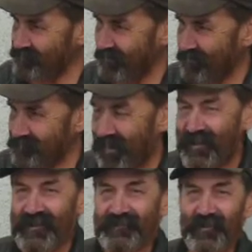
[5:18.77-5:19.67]
tak,
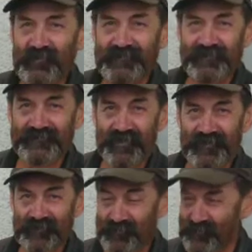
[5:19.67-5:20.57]
nie, to Co? Tak
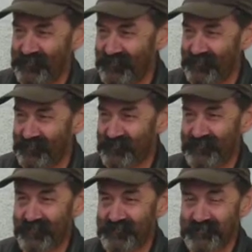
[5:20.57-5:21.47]
krótki,
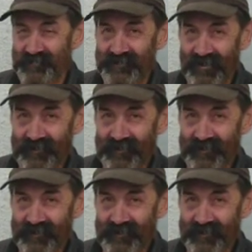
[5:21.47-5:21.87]
krótki odcinek.